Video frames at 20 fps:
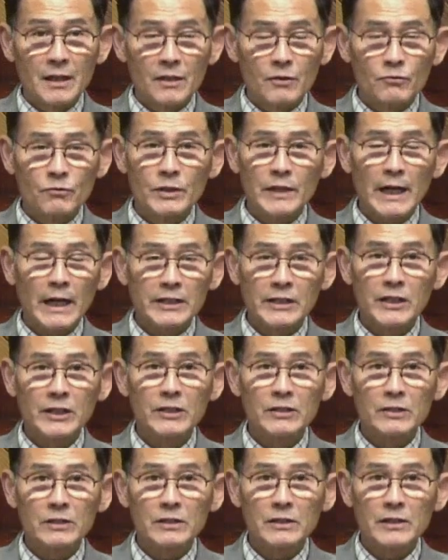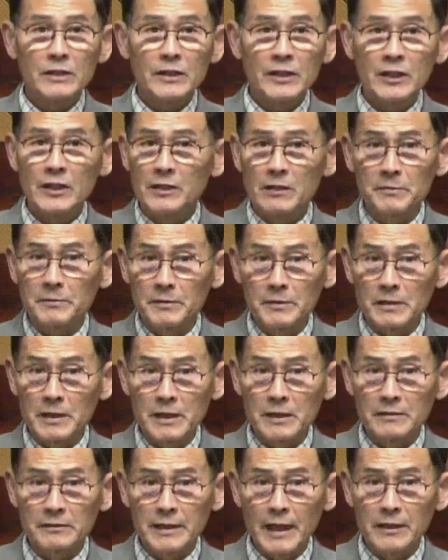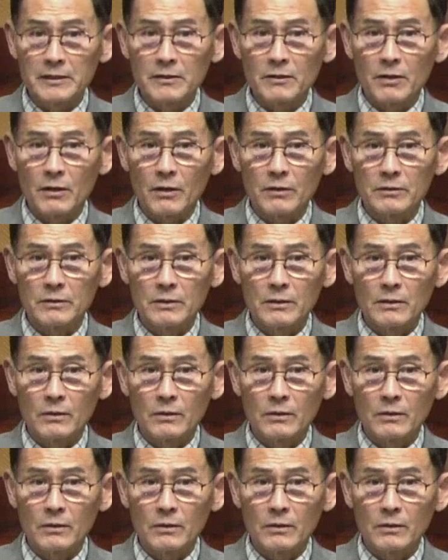우리가 길을 잃은다는 것